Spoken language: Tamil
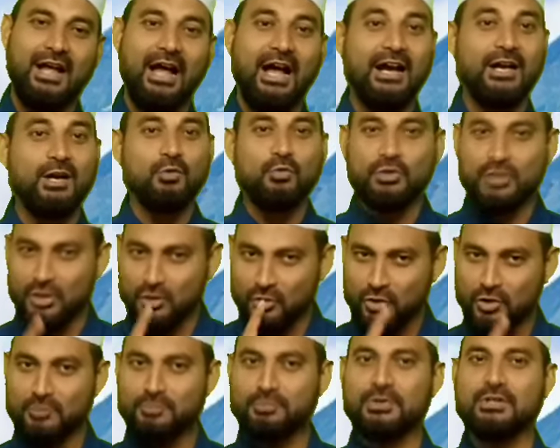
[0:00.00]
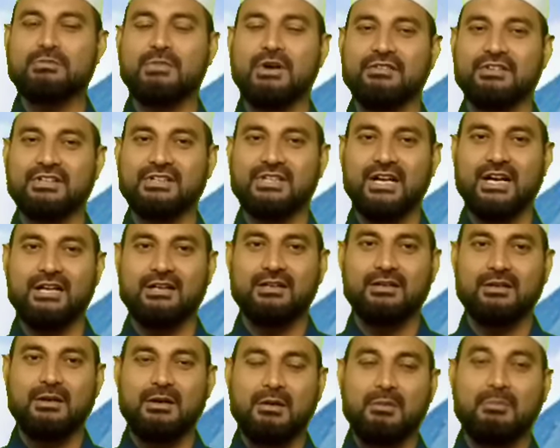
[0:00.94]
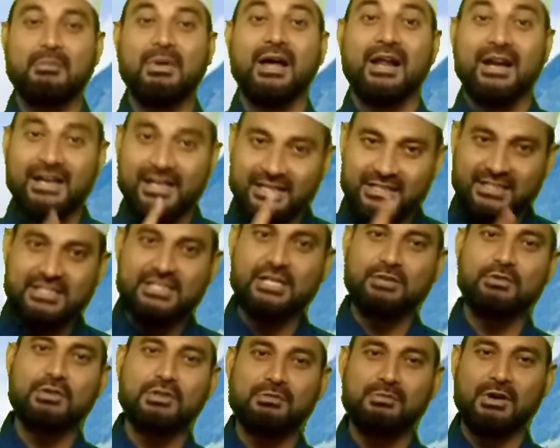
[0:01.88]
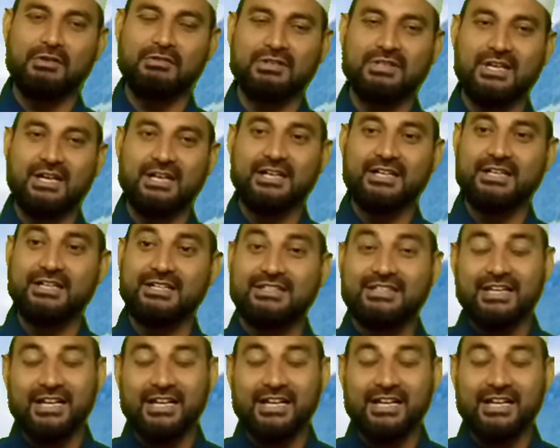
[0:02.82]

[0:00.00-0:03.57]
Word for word: ஆக உயிர் கொடுப்பதும் அவன்தான் மரணிக்க செய்வதும் அவன்தான் என்று